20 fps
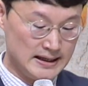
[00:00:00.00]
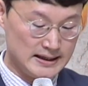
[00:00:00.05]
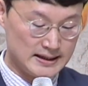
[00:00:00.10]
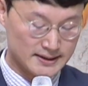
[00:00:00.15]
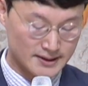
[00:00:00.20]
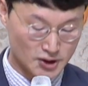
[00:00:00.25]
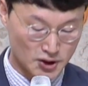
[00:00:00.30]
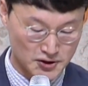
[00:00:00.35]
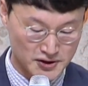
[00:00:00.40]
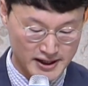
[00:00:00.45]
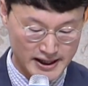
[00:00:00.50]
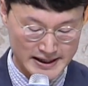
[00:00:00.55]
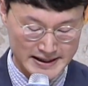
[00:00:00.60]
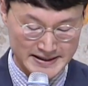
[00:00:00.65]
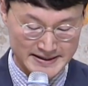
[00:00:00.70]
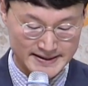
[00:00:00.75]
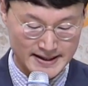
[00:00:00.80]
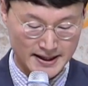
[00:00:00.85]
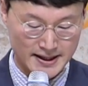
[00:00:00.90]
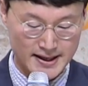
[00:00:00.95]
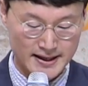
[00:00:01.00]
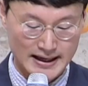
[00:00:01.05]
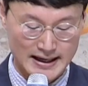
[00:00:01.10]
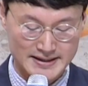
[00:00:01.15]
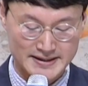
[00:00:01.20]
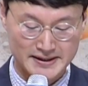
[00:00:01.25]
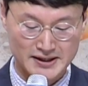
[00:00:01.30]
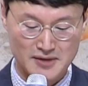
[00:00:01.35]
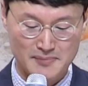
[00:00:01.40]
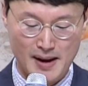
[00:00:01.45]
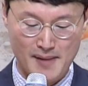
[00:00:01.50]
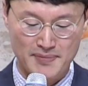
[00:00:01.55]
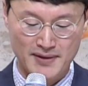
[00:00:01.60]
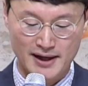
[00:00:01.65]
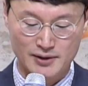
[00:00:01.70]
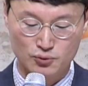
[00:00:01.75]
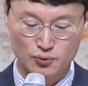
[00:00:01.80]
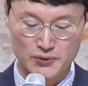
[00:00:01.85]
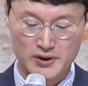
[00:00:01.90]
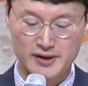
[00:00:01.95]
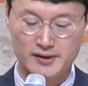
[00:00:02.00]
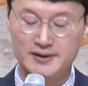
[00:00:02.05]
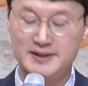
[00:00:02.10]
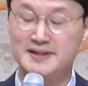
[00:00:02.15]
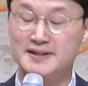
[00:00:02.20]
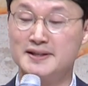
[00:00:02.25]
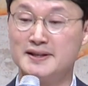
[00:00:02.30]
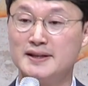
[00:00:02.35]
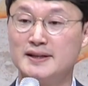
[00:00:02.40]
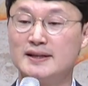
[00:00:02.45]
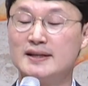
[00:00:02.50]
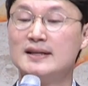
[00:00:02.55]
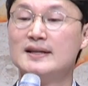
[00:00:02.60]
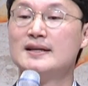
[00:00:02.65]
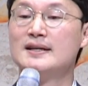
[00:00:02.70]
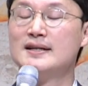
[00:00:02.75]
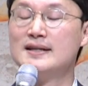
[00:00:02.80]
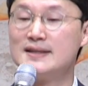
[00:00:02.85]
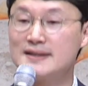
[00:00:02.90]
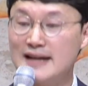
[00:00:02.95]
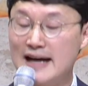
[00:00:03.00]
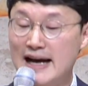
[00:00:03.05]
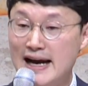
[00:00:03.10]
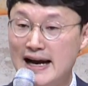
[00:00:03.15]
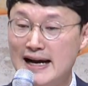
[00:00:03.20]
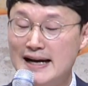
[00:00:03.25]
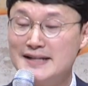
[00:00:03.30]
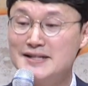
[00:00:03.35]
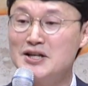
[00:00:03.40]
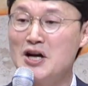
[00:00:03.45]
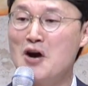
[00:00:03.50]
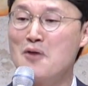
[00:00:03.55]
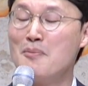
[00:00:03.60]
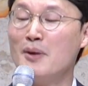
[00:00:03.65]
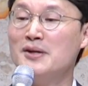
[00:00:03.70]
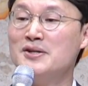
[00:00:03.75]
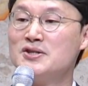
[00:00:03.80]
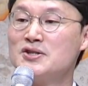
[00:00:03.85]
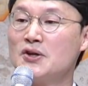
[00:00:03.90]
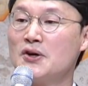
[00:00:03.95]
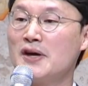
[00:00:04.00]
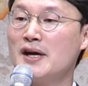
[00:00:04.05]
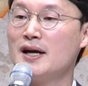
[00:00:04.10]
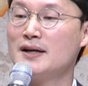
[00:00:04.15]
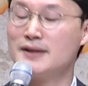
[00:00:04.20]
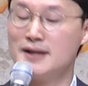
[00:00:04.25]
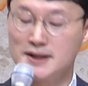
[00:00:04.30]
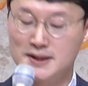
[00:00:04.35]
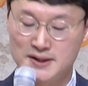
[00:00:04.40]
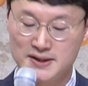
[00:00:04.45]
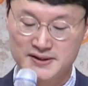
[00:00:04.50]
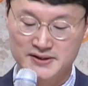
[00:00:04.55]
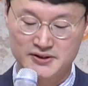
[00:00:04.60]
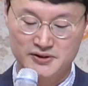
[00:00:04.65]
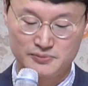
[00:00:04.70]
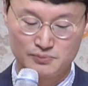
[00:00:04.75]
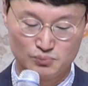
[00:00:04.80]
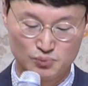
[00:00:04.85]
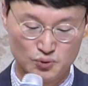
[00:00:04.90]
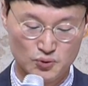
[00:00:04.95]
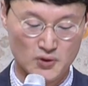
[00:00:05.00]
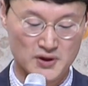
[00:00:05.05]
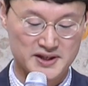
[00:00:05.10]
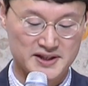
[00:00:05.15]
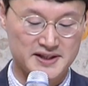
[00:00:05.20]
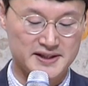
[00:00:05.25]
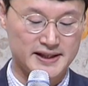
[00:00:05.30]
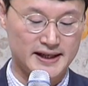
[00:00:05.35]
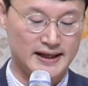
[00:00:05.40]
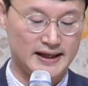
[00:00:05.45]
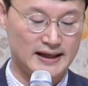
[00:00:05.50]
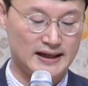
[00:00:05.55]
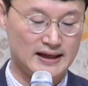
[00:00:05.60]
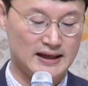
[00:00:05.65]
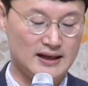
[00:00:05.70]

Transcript: 그러기에 인생의 가시를 만난 우리 역시 가장 먼저 해야 될 것은 무엇이냐?